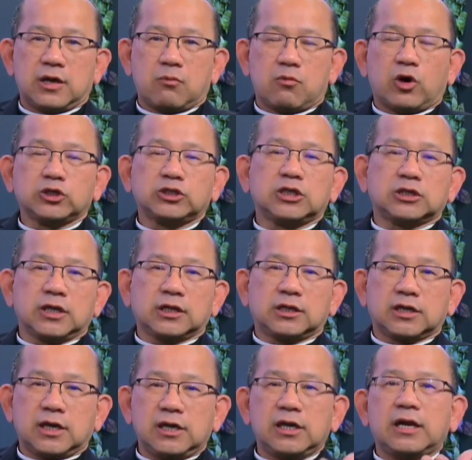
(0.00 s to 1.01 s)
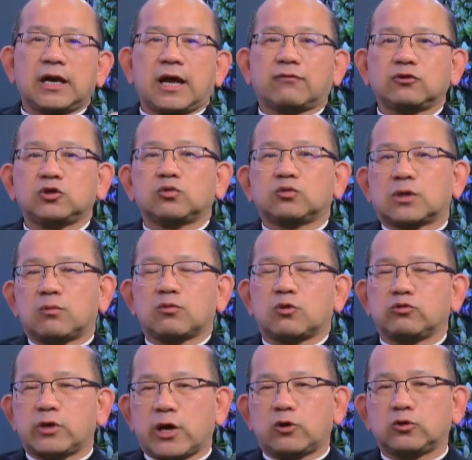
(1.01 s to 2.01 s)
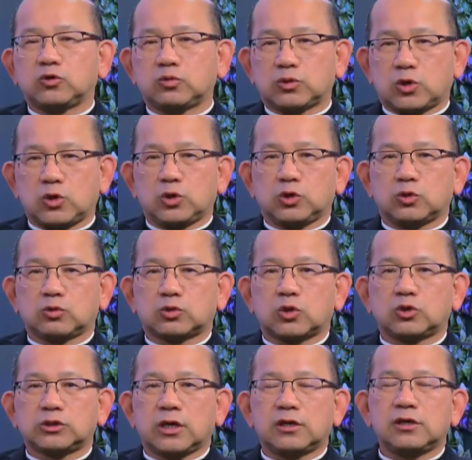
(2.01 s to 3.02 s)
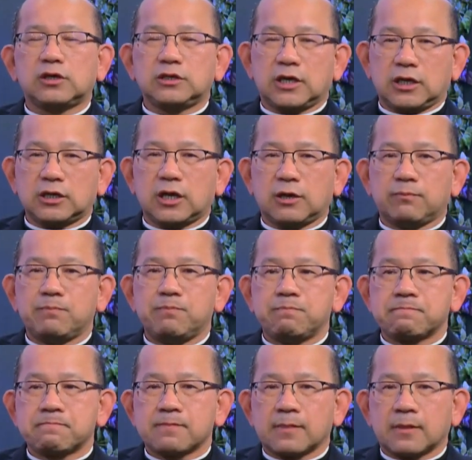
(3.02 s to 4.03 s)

nếu mọi chi tiết thì cứ liên lạc với trung tâm công giáo chúng tôi thì yeah. Dạ. chúng tôi sẽ hướng dẫn thêm